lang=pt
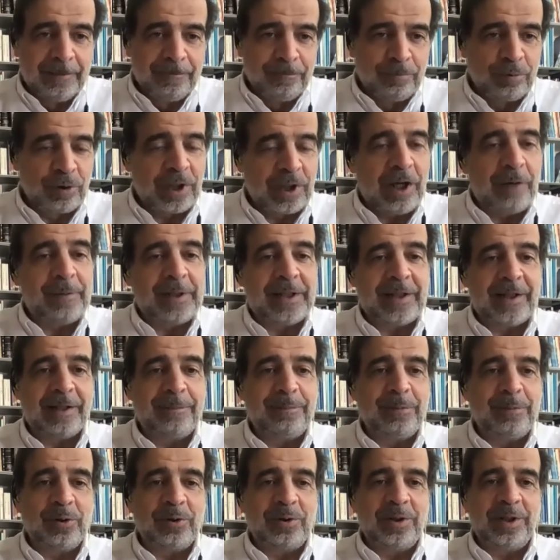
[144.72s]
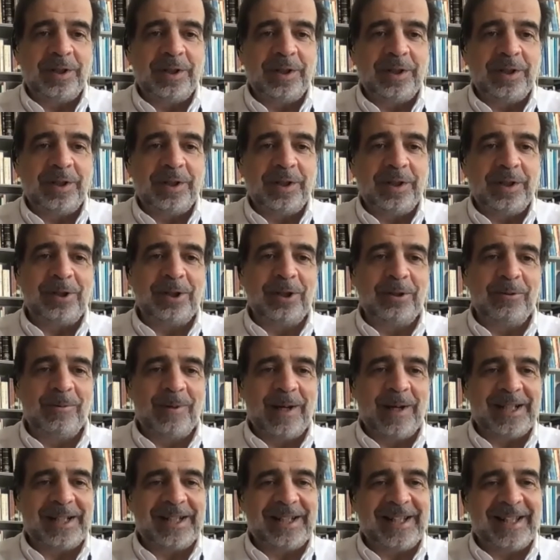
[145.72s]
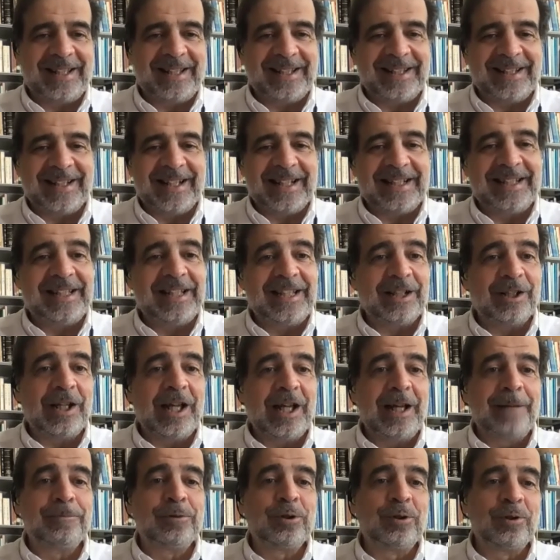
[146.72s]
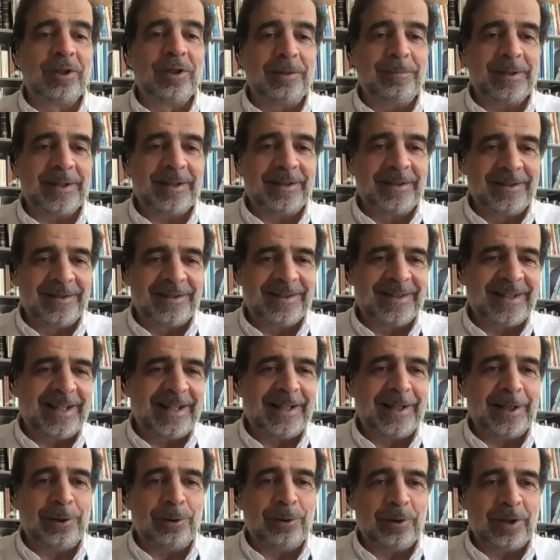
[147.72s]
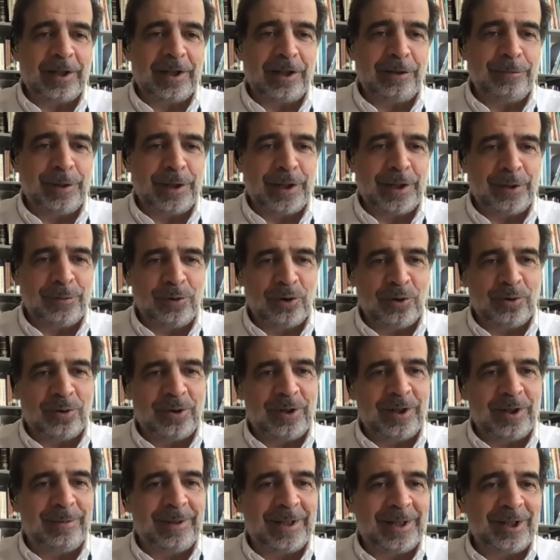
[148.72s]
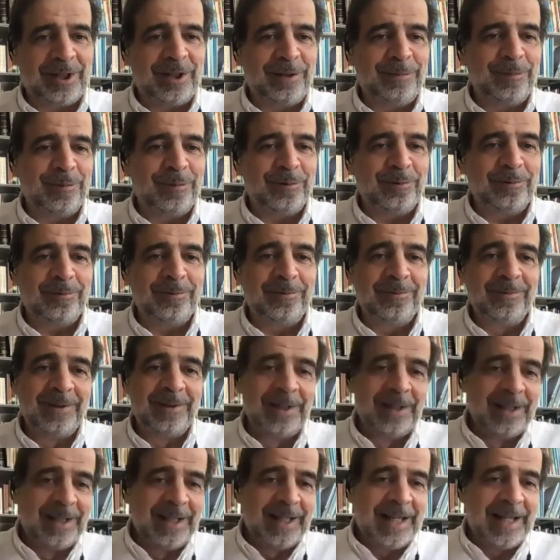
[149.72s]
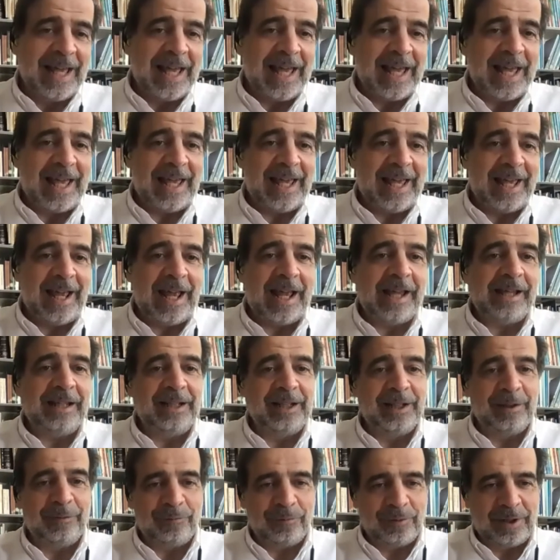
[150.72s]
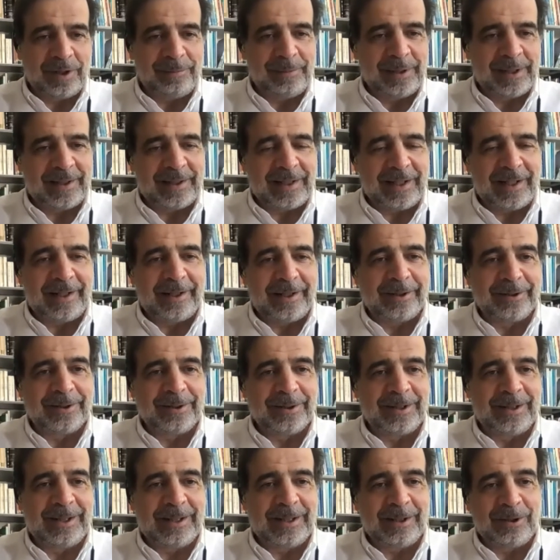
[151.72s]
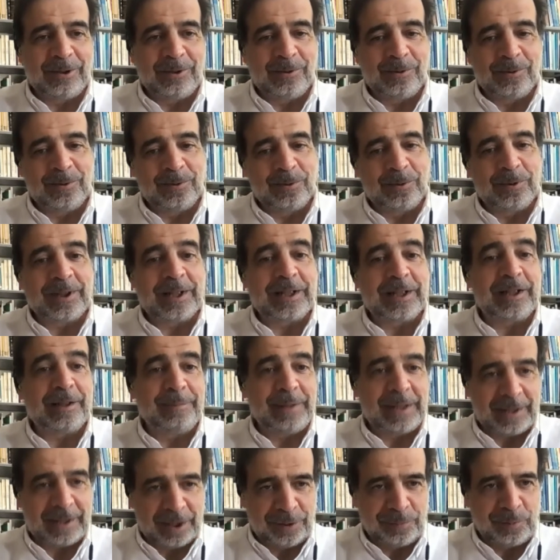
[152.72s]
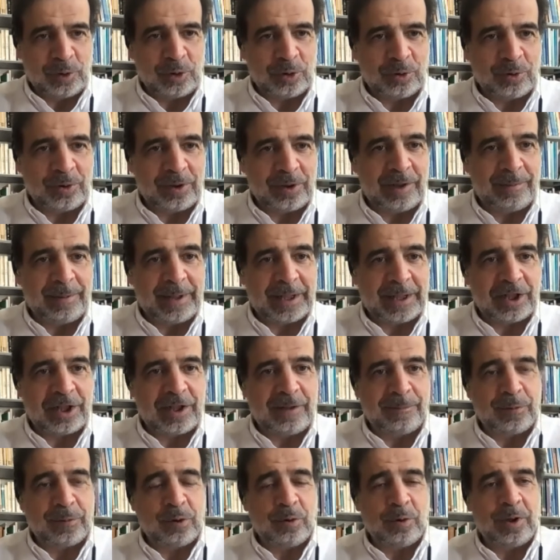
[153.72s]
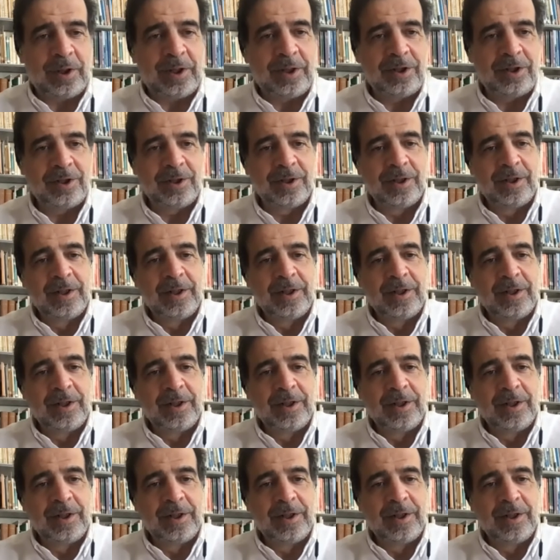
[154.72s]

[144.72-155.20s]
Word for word: porque é uma terapêutica que continua a estar a ser absolutamente necessária no tratamento das pessoas com diabetes tipo 1, é ainda fundamental no, no, no tratamento das pessoas com diabetes tipo 2,